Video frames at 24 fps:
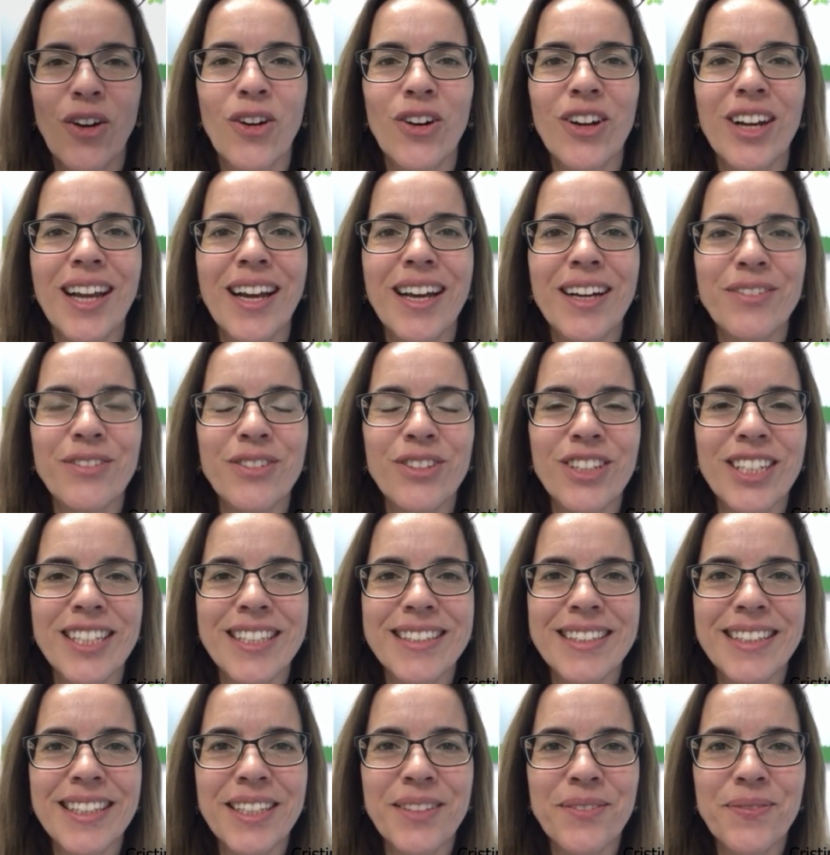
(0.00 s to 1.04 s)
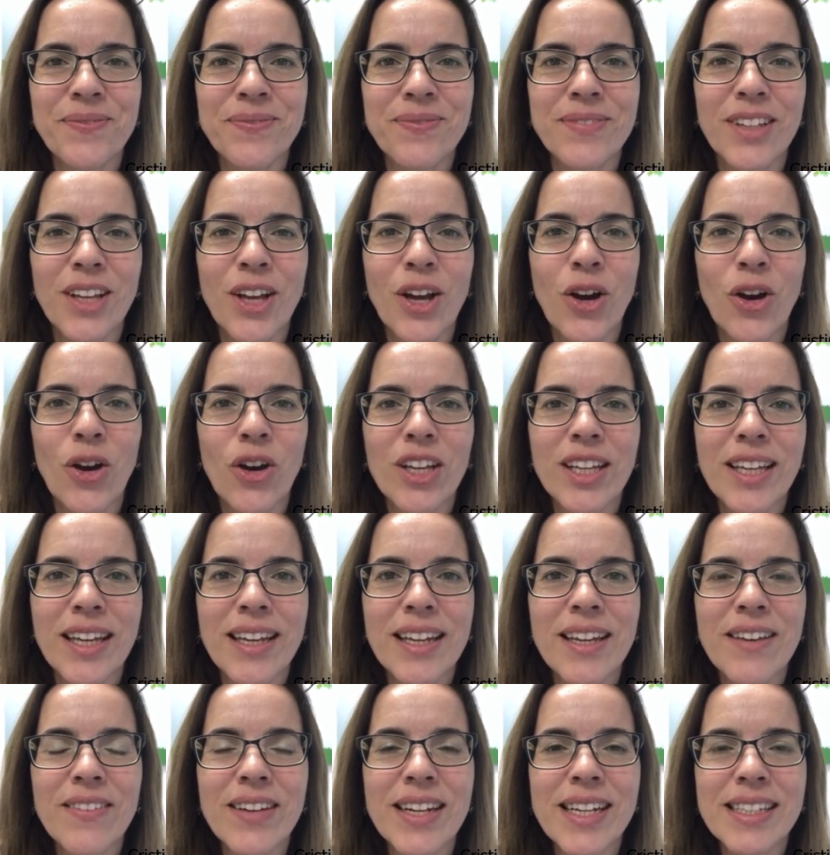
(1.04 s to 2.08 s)
Hola Florentín, hoy
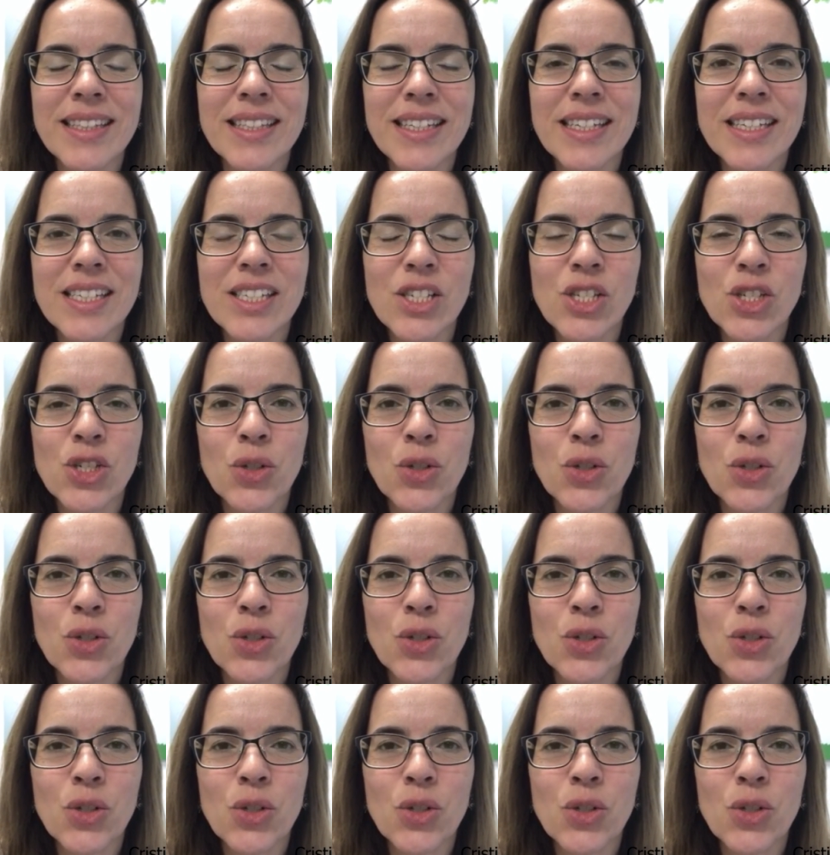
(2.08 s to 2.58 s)
quería hablarte